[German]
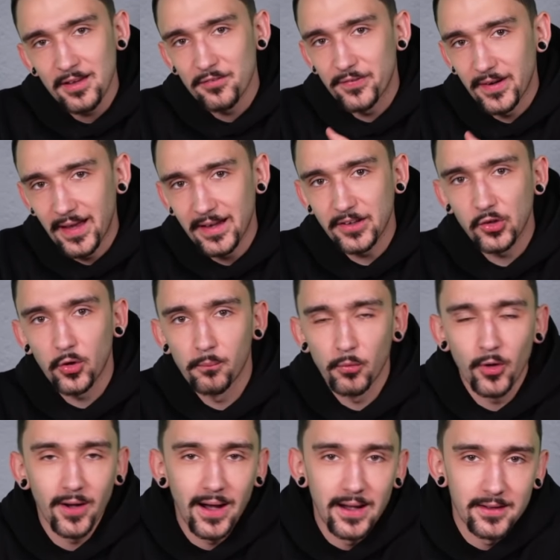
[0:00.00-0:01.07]
Vielleicht kommt
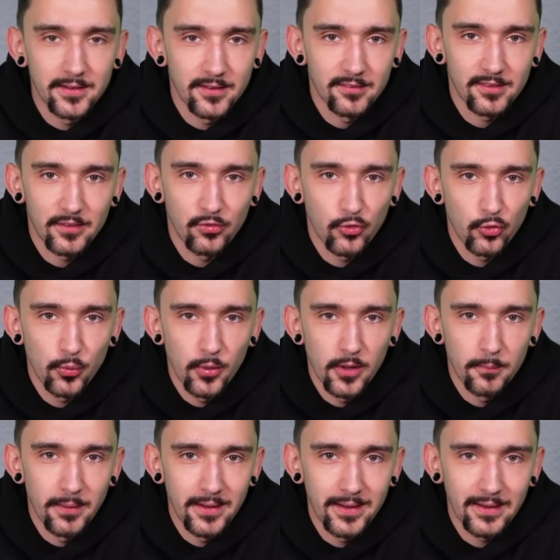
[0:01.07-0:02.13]
noch einiges an
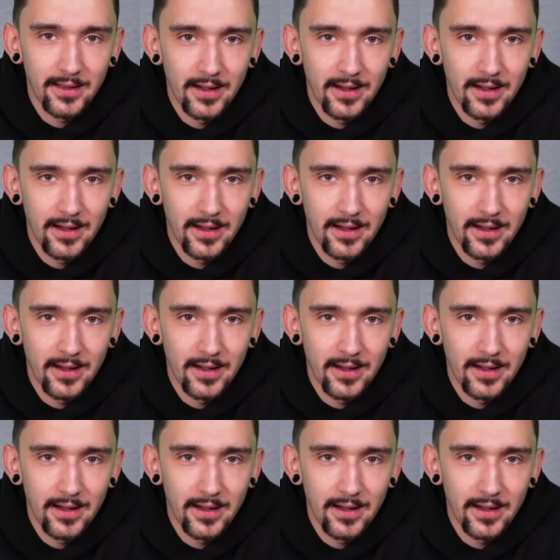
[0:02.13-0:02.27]
Zubehör bei der